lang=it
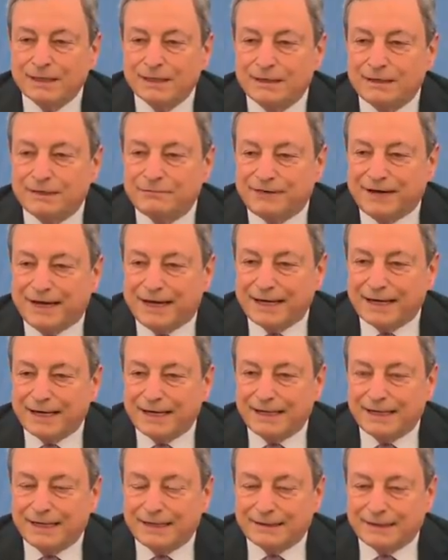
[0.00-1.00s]
di
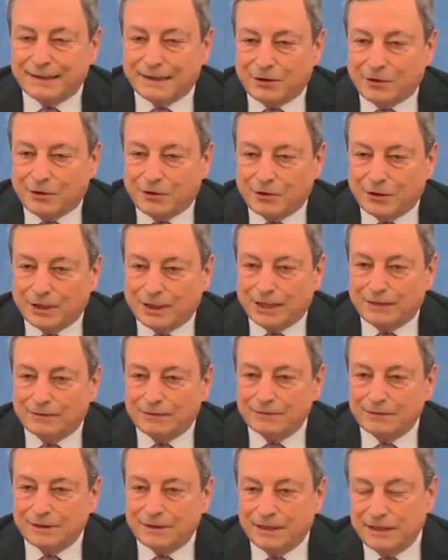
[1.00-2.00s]
fare l'eterologa,
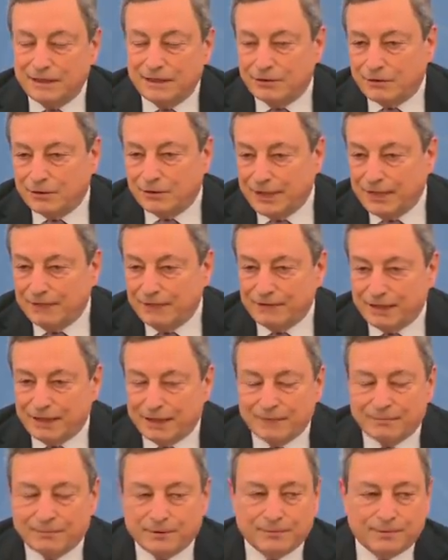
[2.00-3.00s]
gli o lei
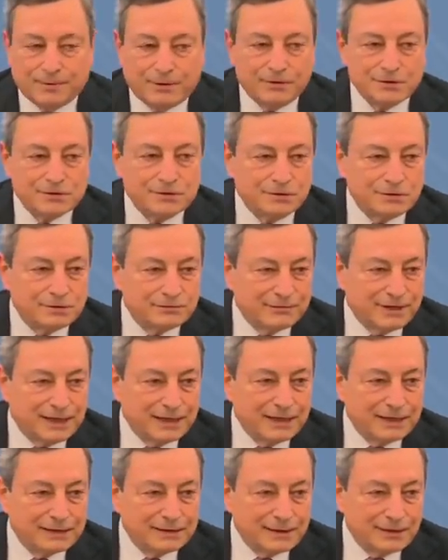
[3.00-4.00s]
viene proposto di
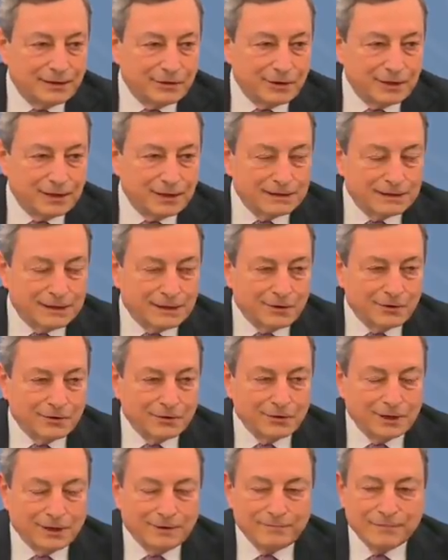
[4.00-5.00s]
fare
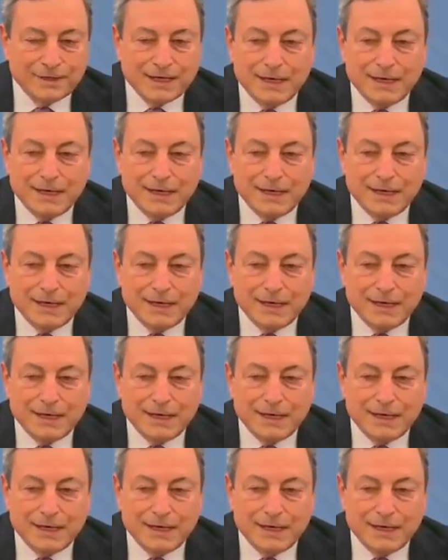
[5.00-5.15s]
l'eterologa,